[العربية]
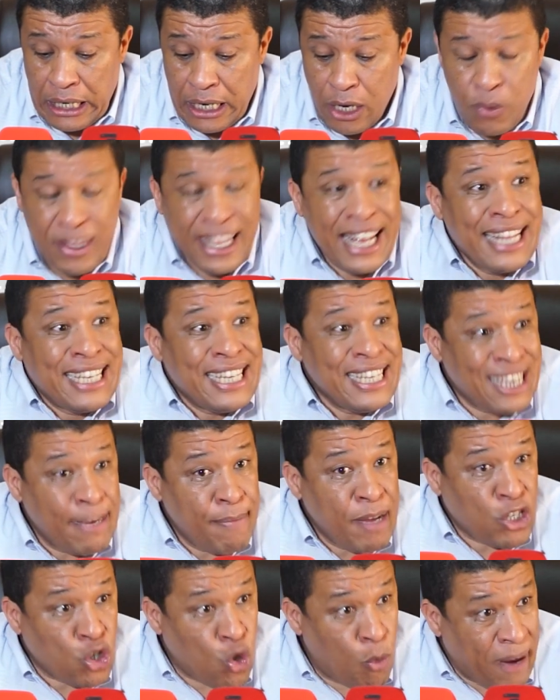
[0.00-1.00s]
او ديال
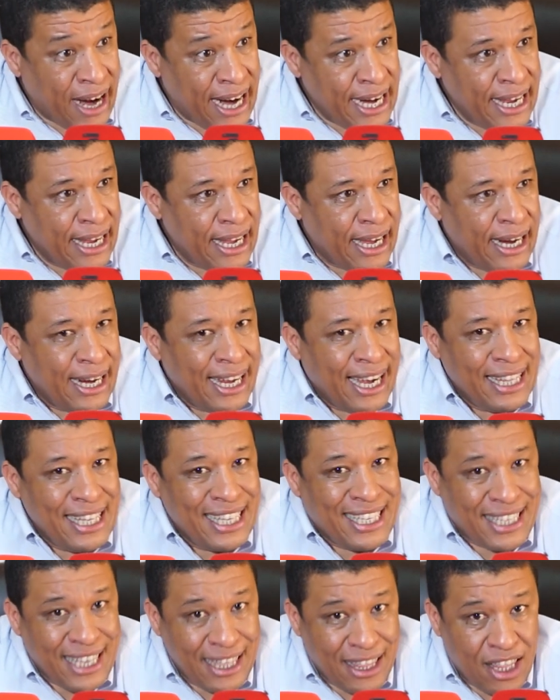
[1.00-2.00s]
التزامات عمرانيه اللي
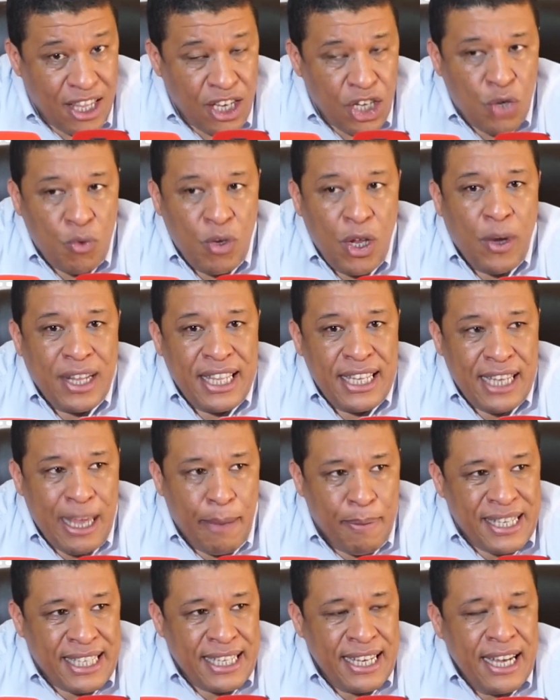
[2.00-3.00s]
غادي تسد شويه وغادي
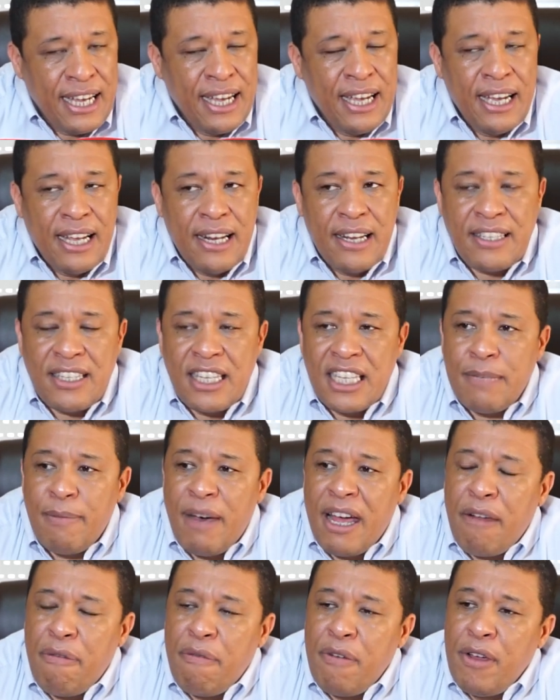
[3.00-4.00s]
تحبس
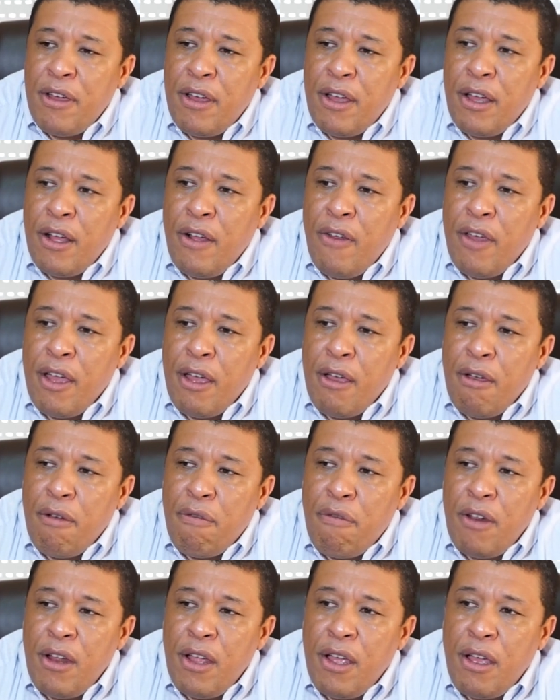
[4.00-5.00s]
الاستثمار في
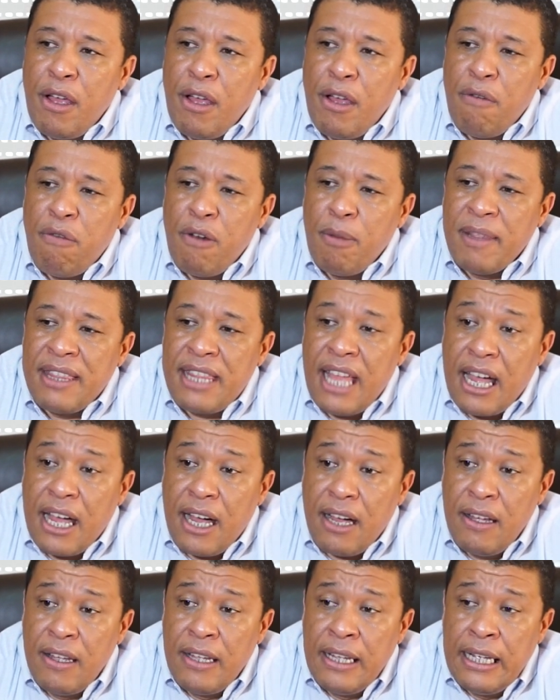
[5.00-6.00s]
في في
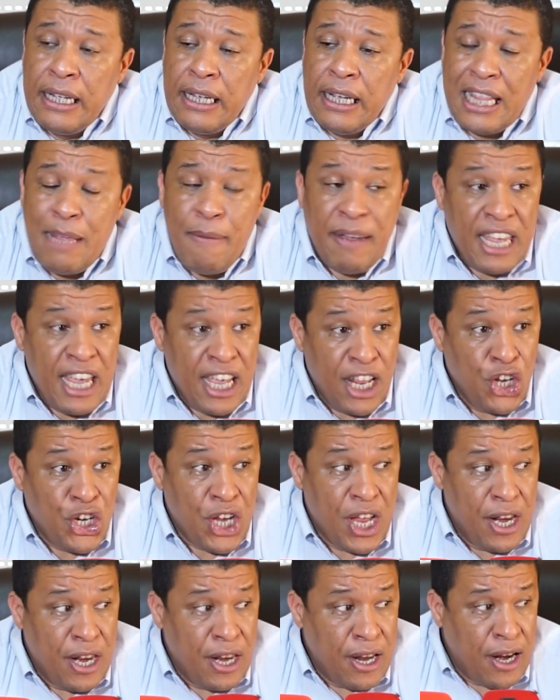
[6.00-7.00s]
المنطقه هذا ما
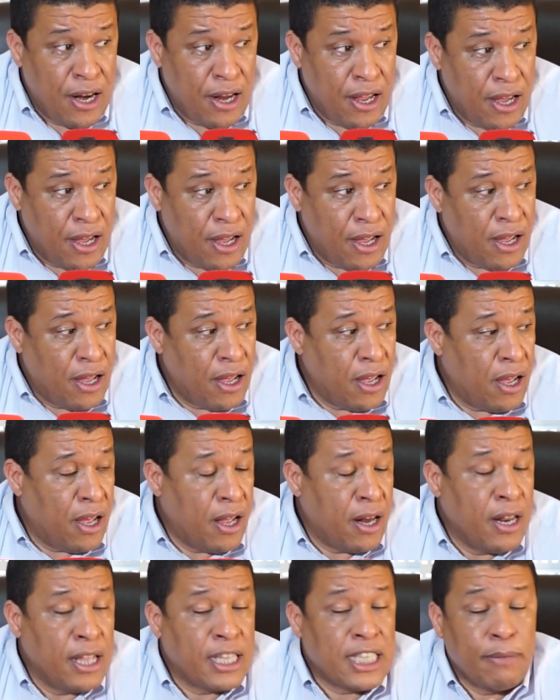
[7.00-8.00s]
كيعنيش ان
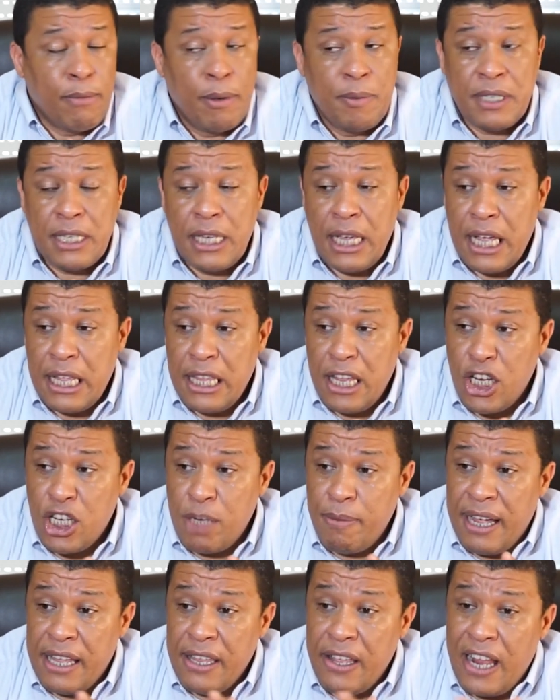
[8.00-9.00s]
ان التصميم ديال
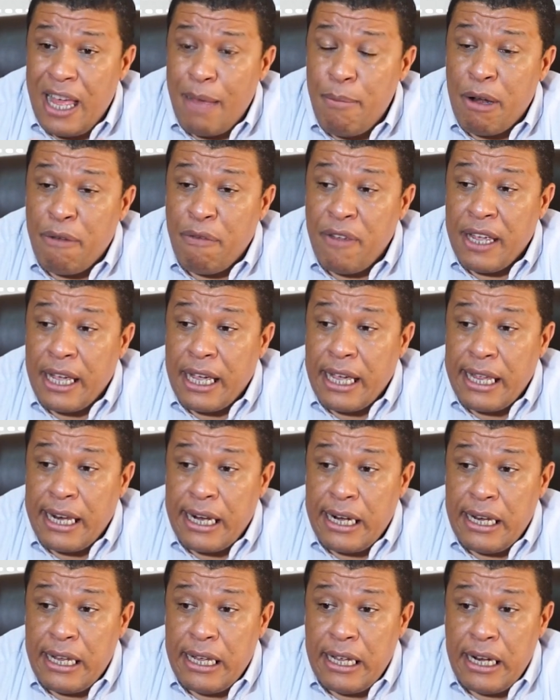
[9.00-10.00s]
الجامعه ديال عمر فيه
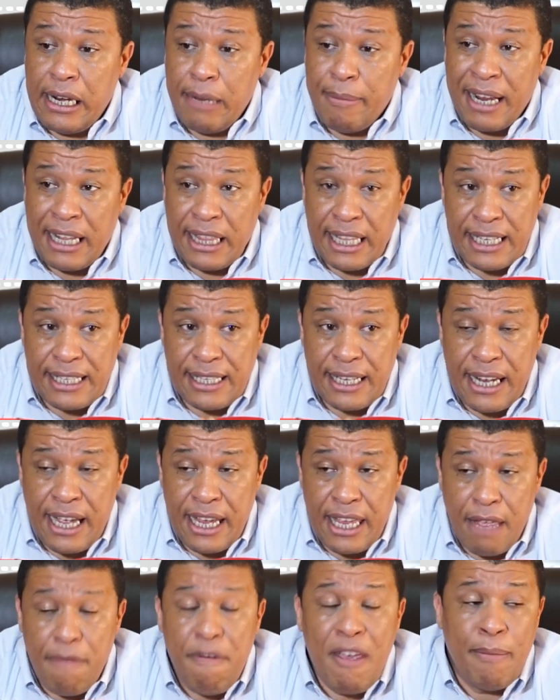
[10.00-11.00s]
غير المناطق
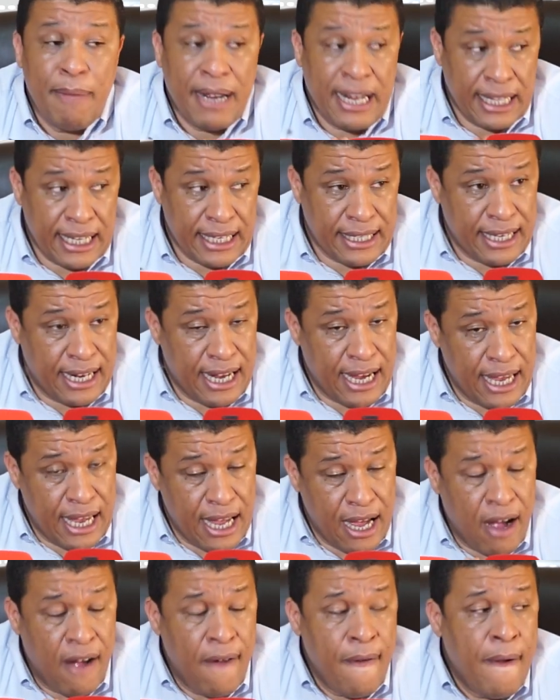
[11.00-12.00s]
الصناعيه فيه المناطق
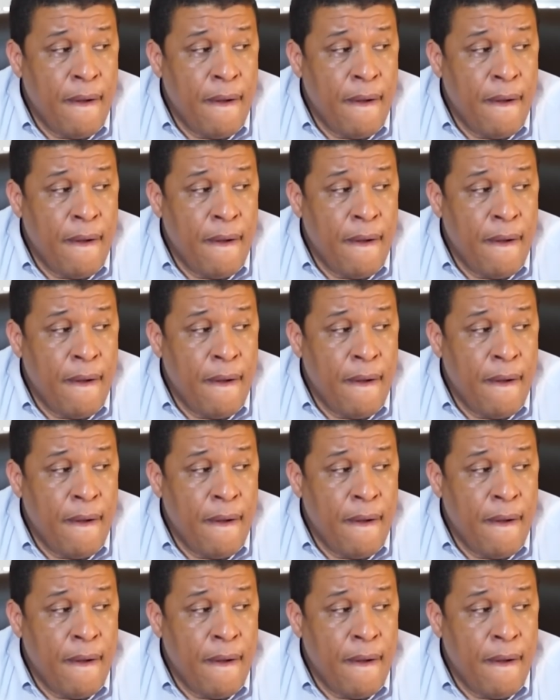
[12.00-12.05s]
الصناعيه